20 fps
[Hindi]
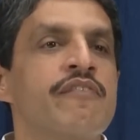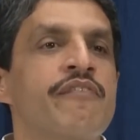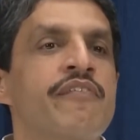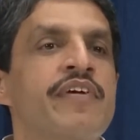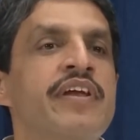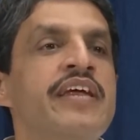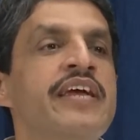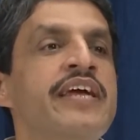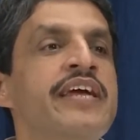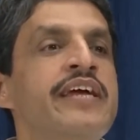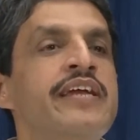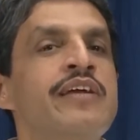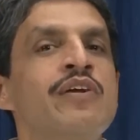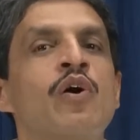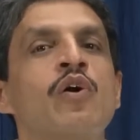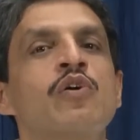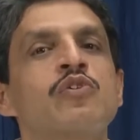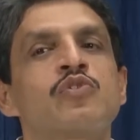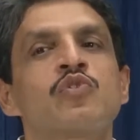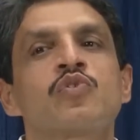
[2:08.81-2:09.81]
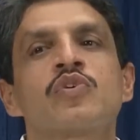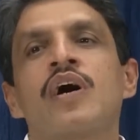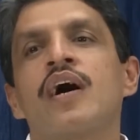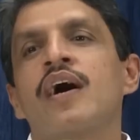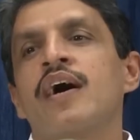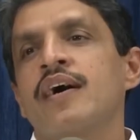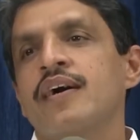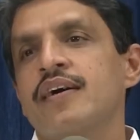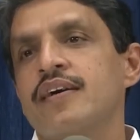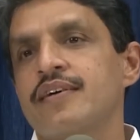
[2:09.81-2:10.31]
विलीन हो चुका
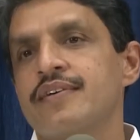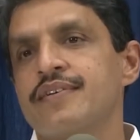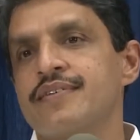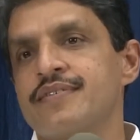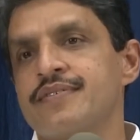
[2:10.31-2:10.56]
है